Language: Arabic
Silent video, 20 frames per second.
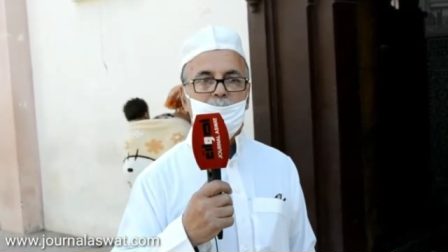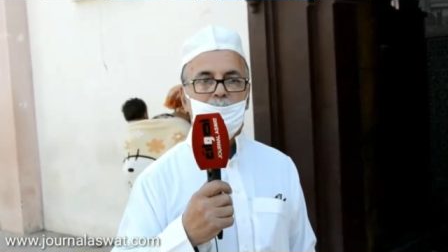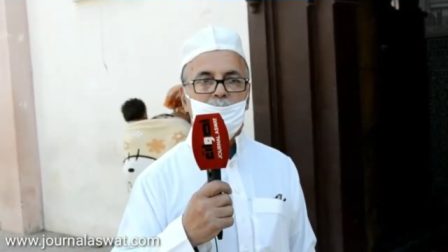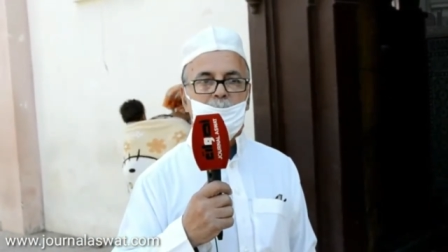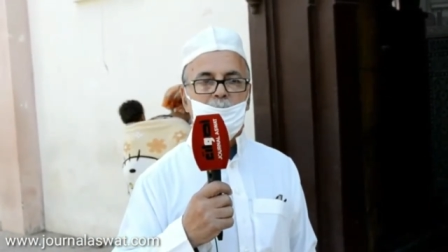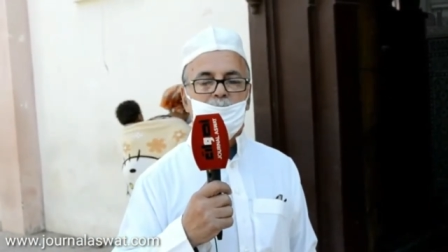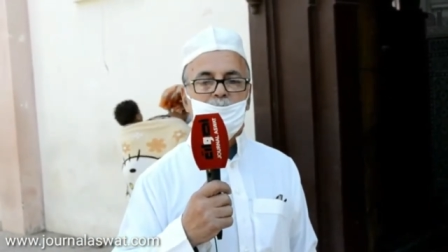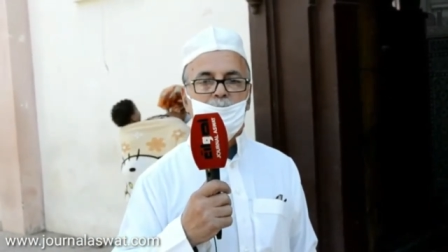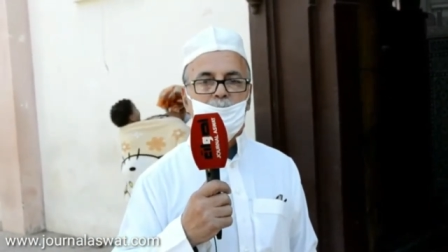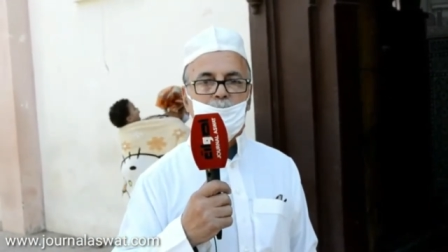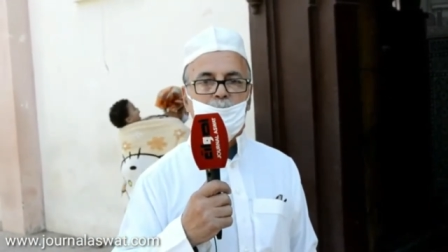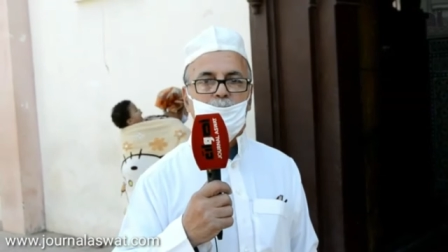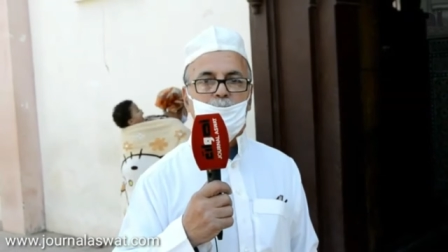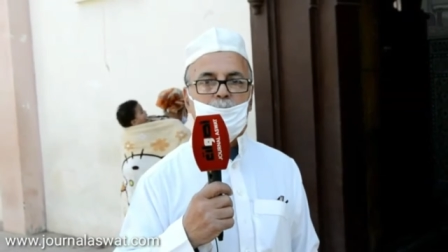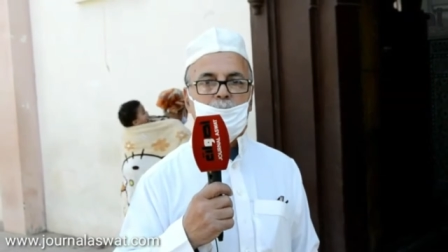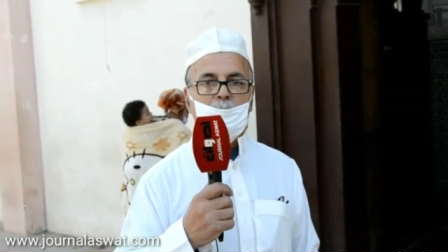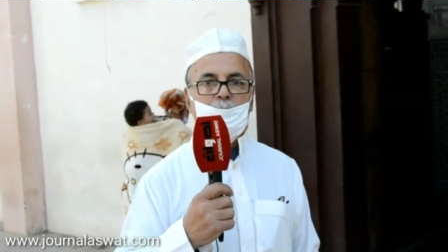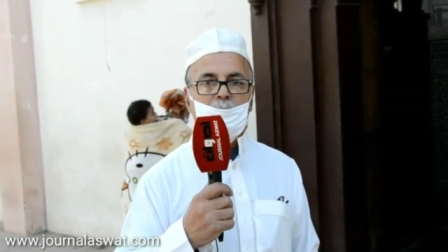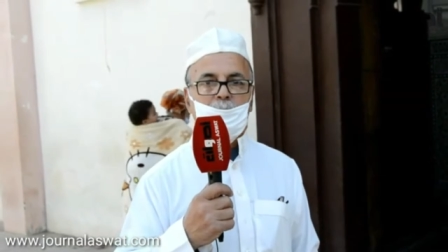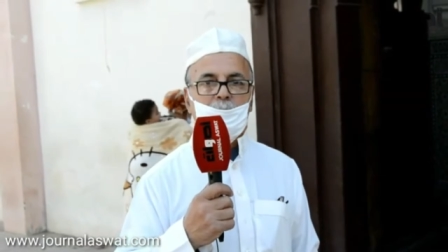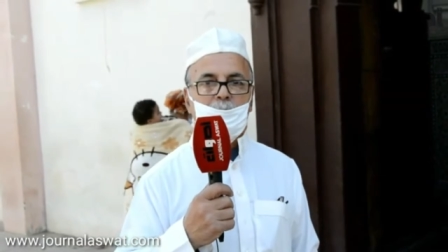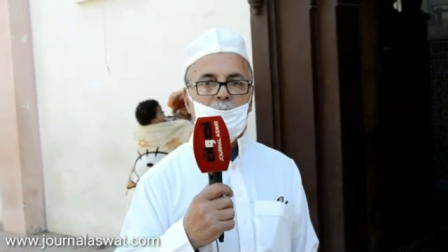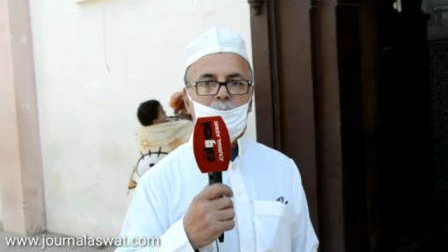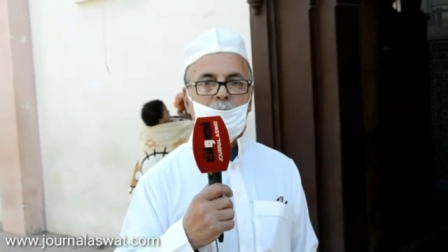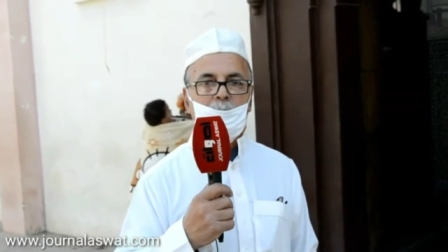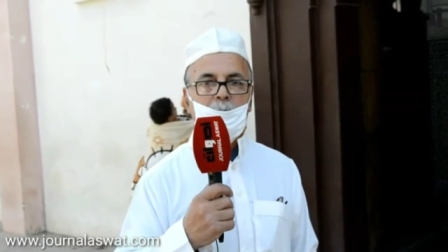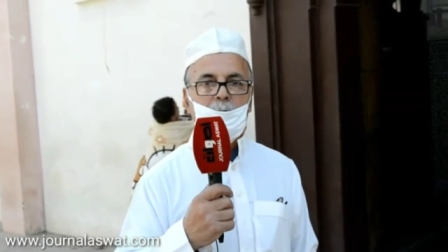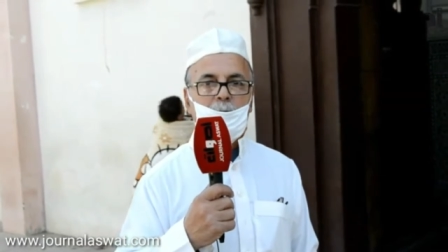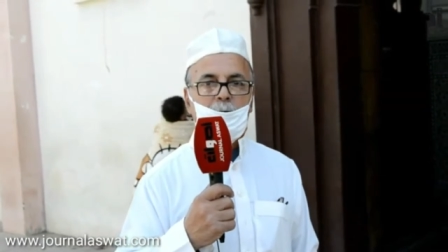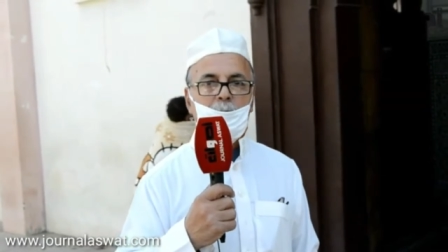بسرور
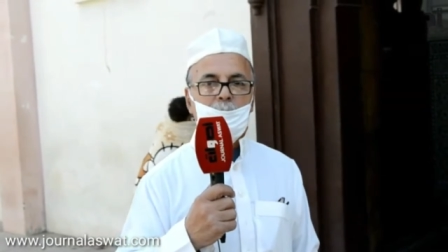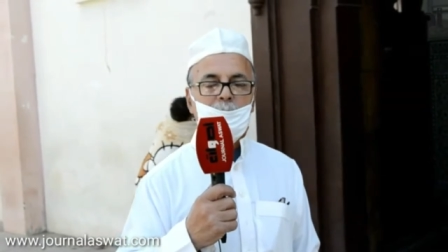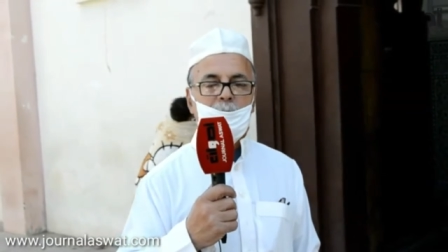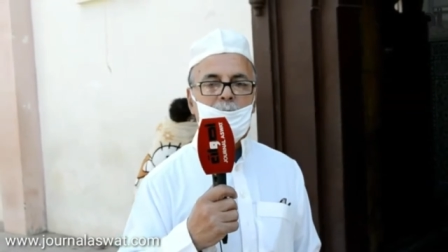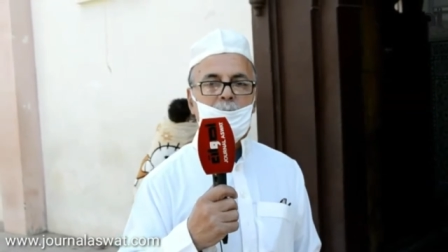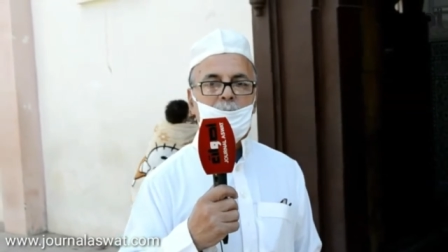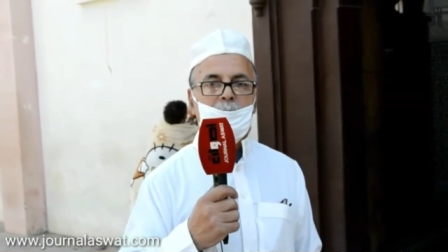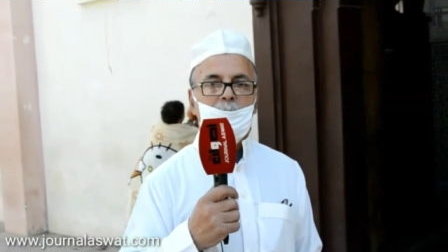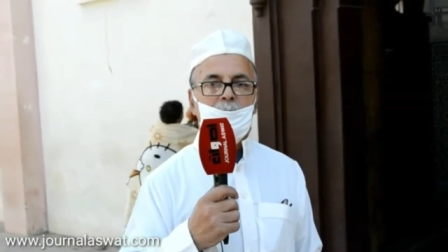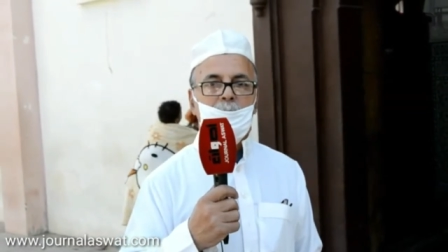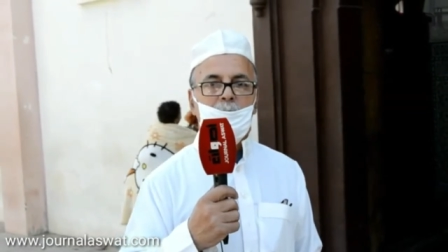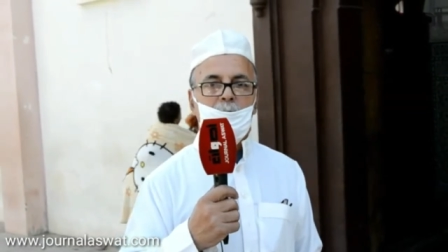كبير